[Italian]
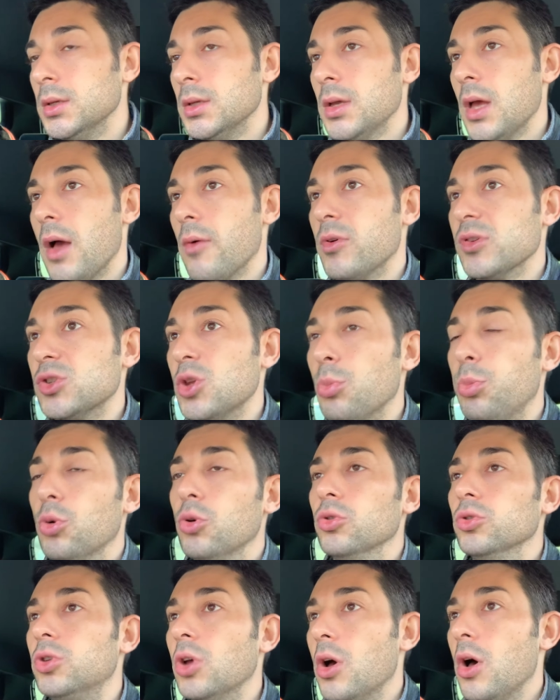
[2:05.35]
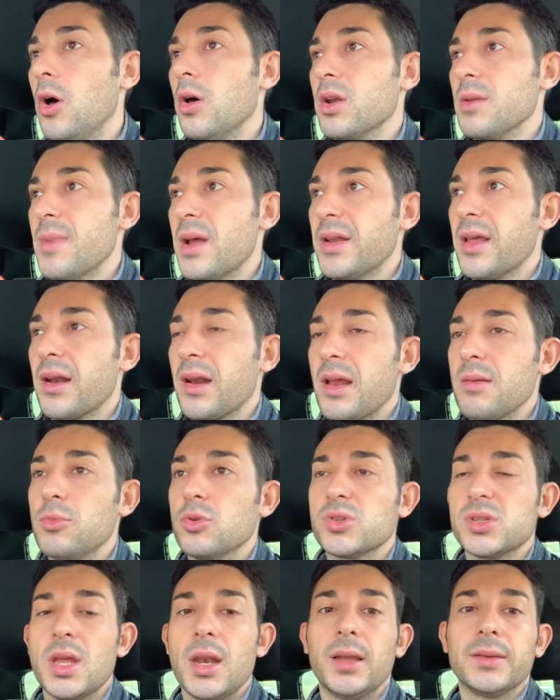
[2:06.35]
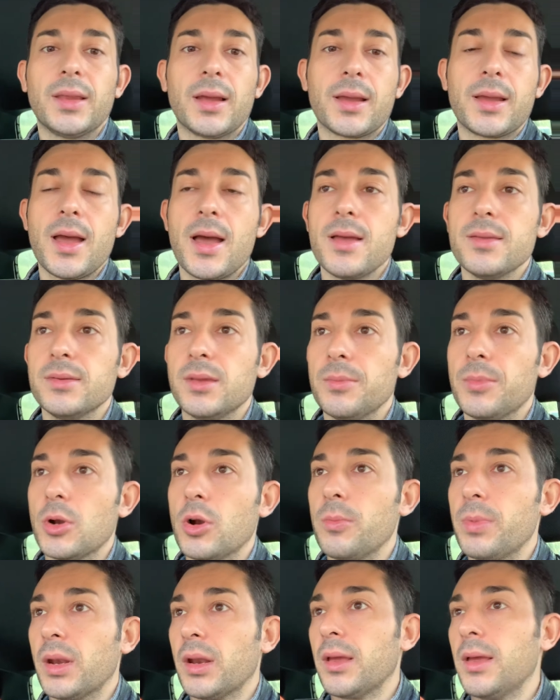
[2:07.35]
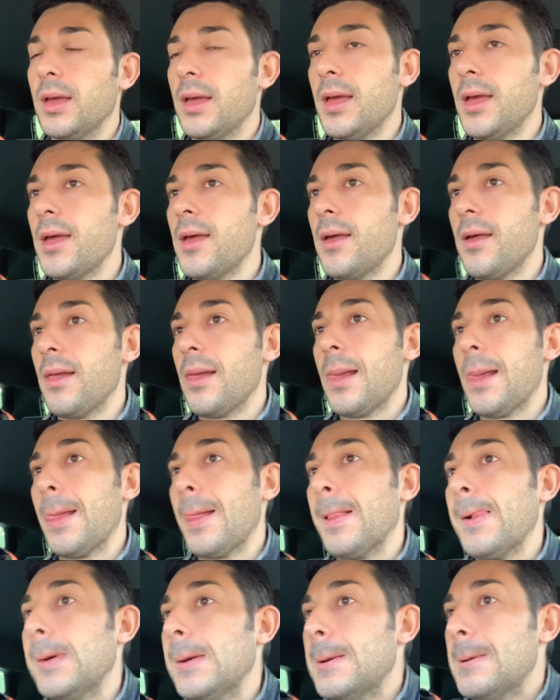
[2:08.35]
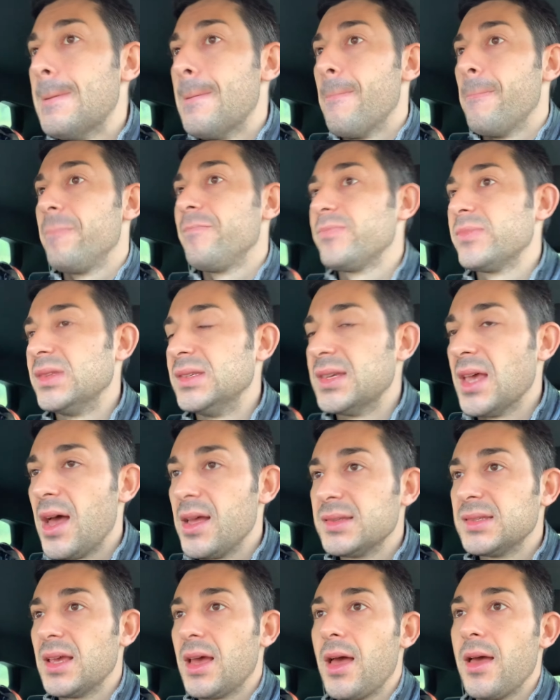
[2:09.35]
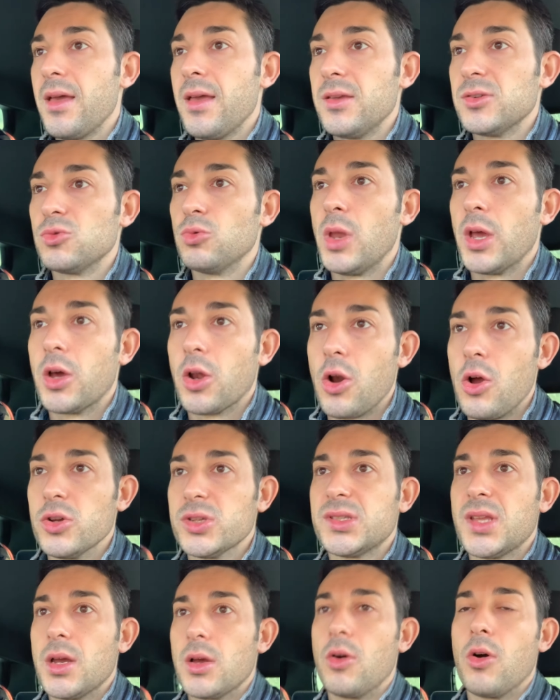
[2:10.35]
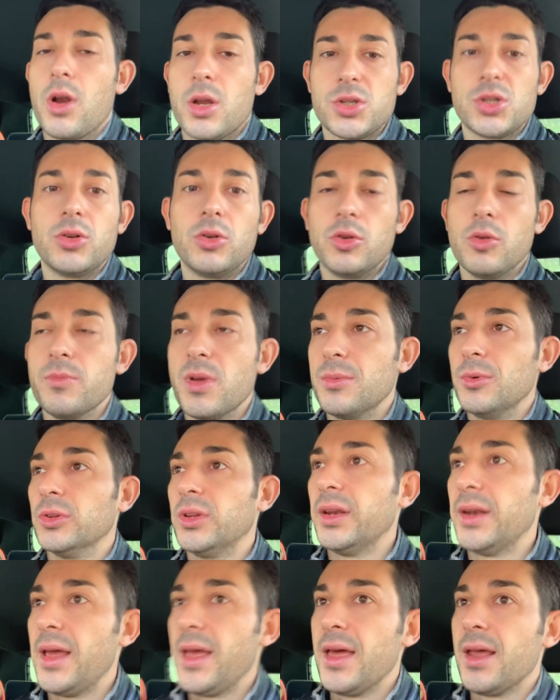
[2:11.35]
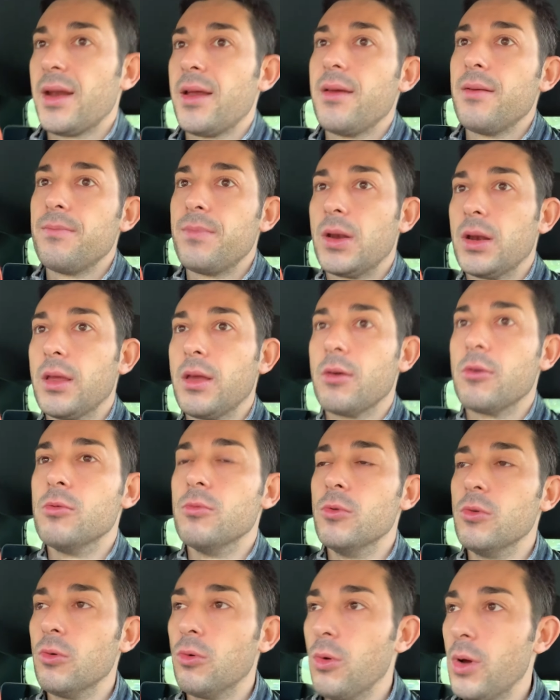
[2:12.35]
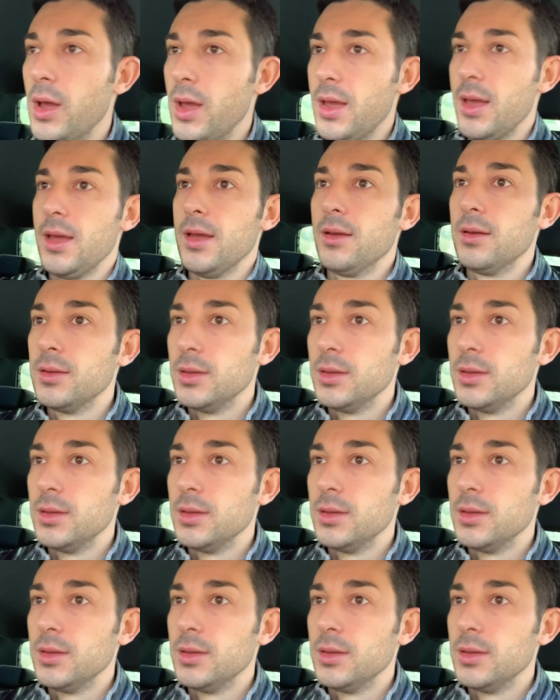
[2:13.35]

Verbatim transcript: A questo punto rimane il rebus dell'attaccante però perché Zaza è sulle croste ancora, ce lo dobbiamo tenere perché comunque